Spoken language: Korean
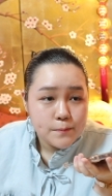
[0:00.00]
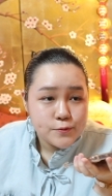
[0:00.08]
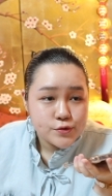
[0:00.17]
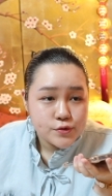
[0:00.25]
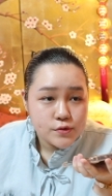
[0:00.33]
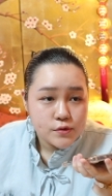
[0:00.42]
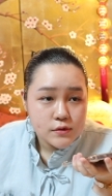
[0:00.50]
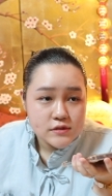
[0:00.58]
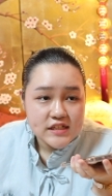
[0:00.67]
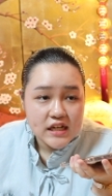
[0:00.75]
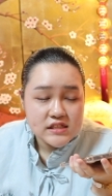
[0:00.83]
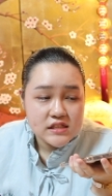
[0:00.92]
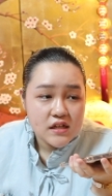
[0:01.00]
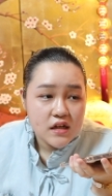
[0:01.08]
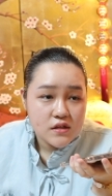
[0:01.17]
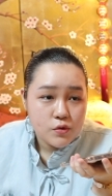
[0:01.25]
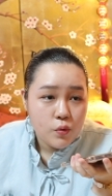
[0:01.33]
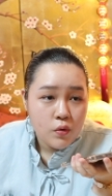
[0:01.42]
앞으로 자신
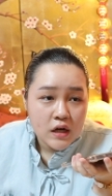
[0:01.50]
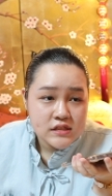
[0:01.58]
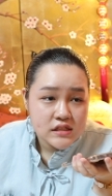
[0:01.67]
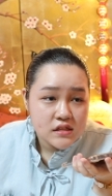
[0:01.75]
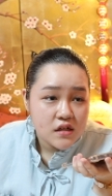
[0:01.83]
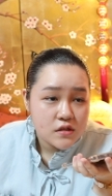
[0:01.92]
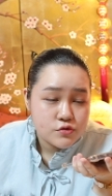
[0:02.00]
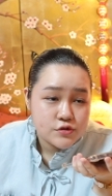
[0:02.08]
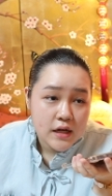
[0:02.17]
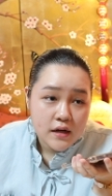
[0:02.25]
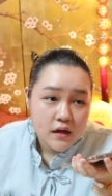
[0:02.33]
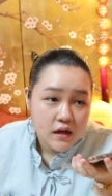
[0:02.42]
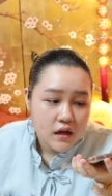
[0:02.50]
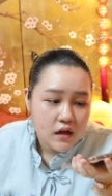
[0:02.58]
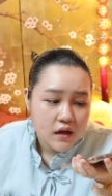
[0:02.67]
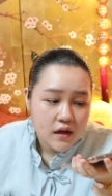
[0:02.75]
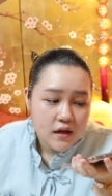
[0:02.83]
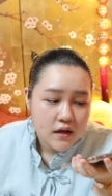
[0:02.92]
갖고 확신 갖고
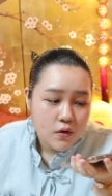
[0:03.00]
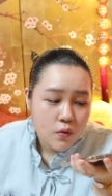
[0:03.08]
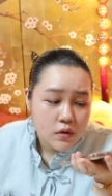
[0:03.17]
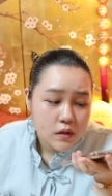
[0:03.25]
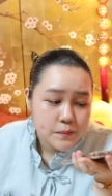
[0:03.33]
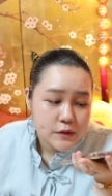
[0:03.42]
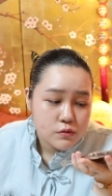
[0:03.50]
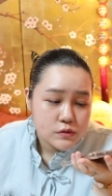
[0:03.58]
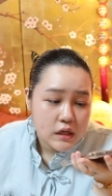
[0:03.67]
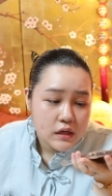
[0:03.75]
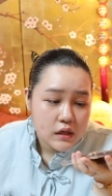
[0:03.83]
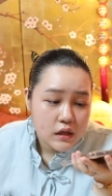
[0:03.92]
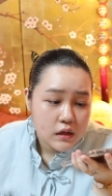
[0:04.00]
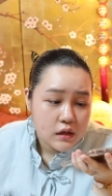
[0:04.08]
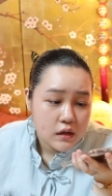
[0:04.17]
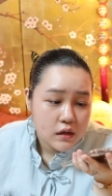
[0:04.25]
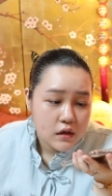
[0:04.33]
살아. 어깨 피고 살아.